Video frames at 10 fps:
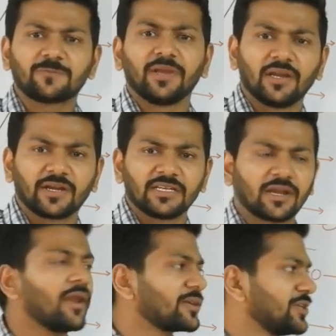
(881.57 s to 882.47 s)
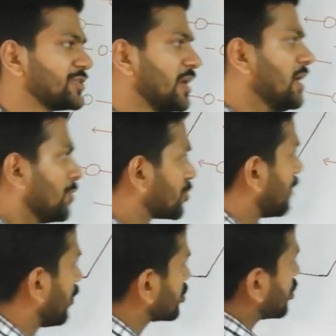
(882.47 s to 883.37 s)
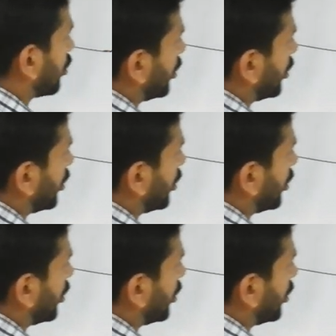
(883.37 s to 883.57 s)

स्पिन लटाइस रिलैक्सेशन तो सपोज करो